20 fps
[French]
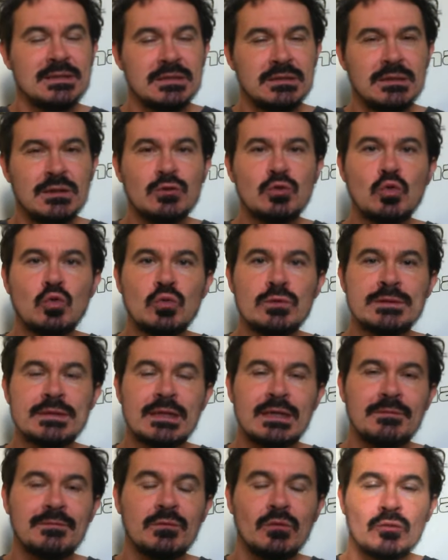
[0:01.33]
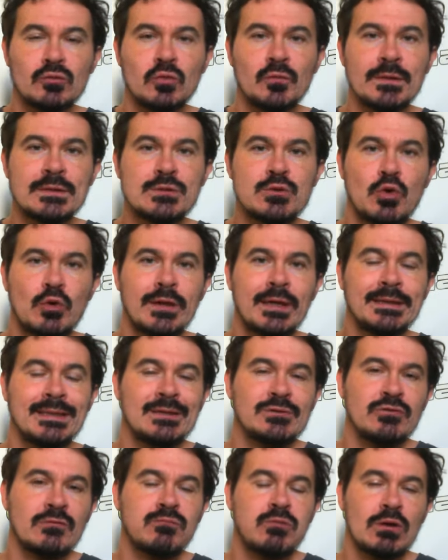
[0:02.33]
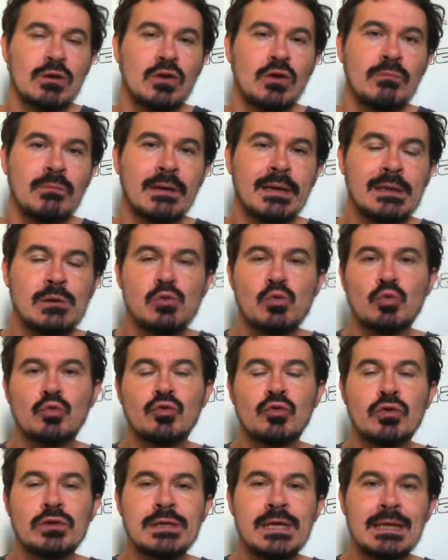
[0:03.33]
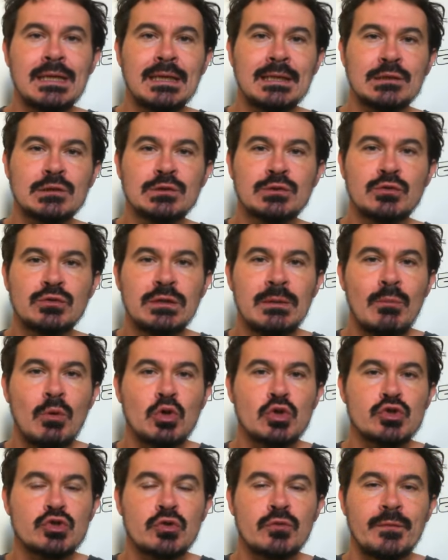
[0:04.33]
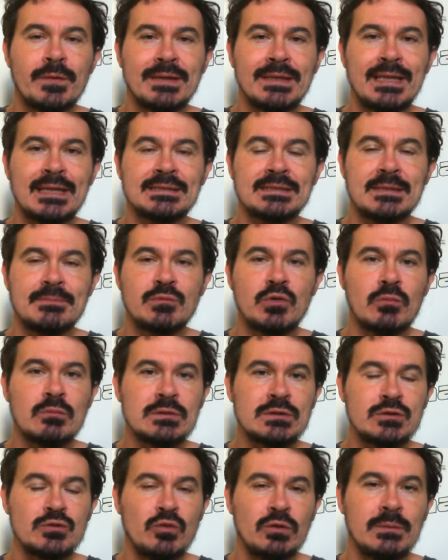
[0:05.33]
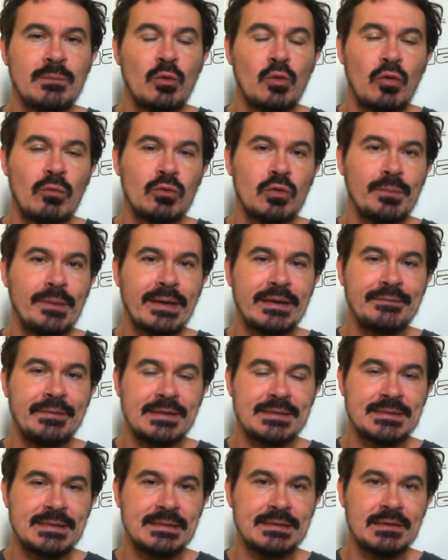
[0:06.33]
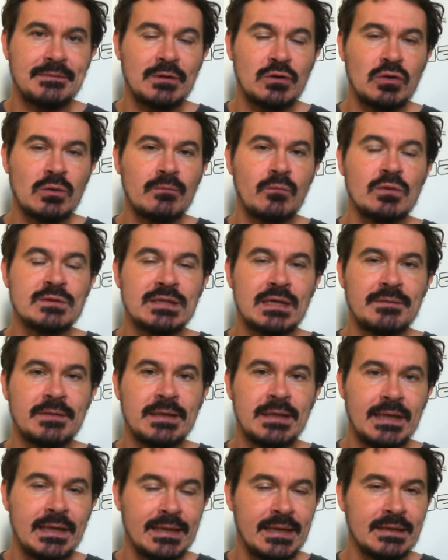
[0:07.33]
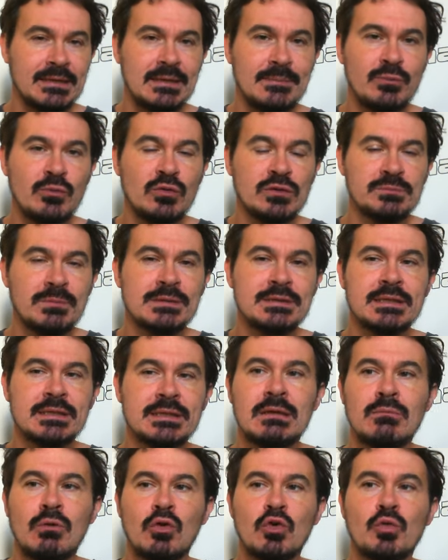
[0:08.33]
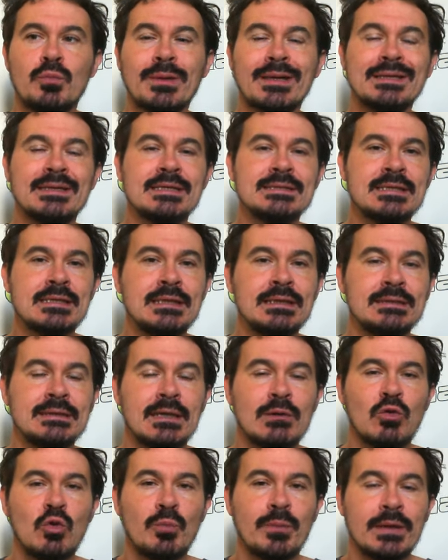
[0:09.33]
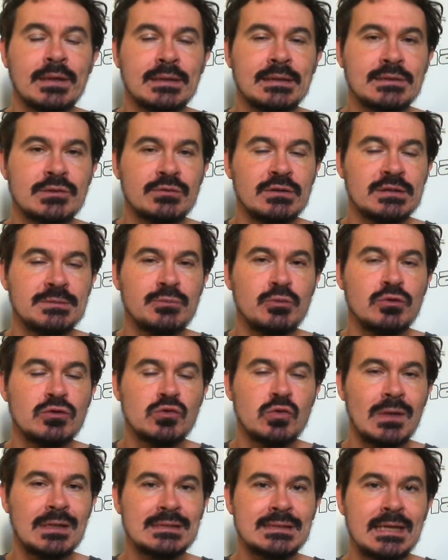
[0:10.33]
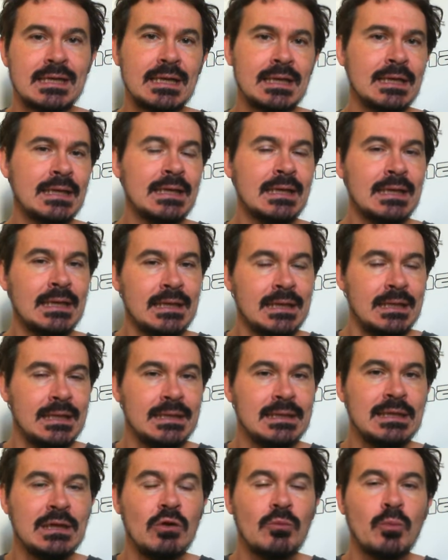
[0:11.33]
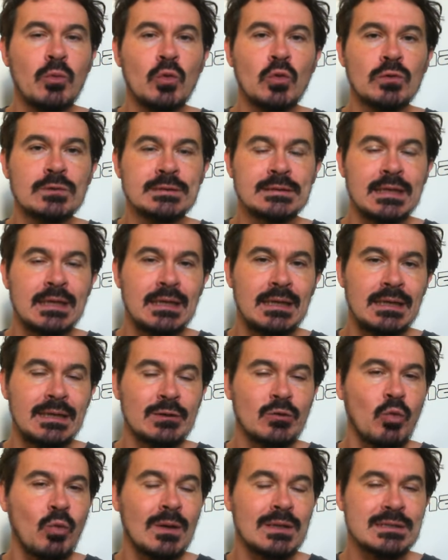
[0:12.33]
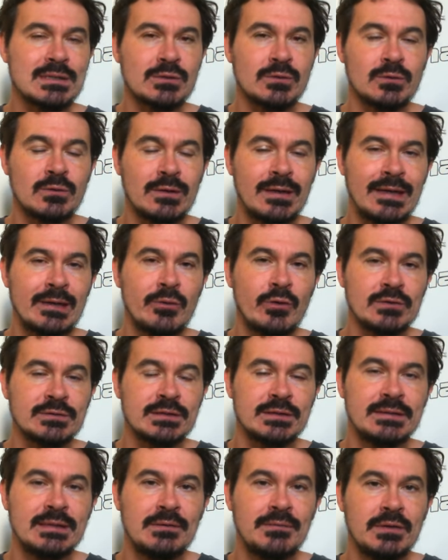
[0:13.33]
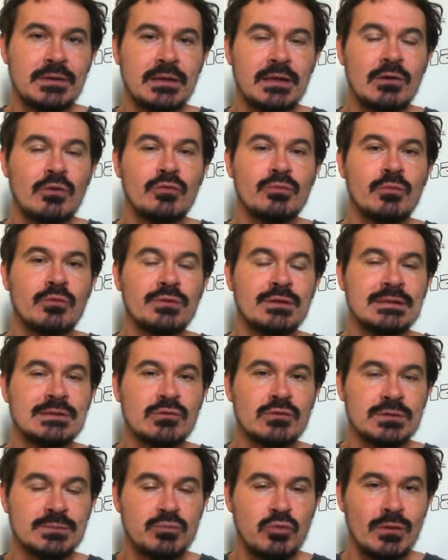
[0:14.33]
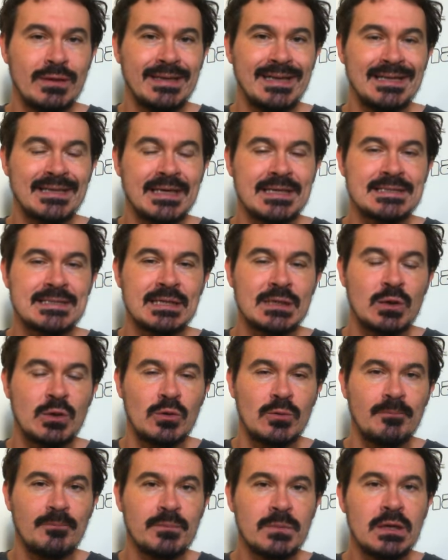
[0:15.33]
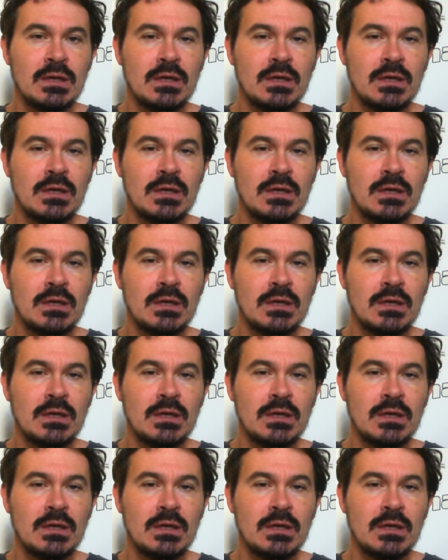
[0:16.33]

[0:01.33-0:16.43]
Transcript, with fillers: Salut à tous, ravi de vous retrouver sur canalture.com, réunion de gala en ce dimanche 24 septembre sur l'hippodrome de Paris-Vincennes avec comme vous le savez un quintet plus mais également le prix des élites, un groupe 1 qui se dispute sous la selle et qui oppose les 3 ans à leurs aînés avec un rendement de distance pour les 4 et 5 ans.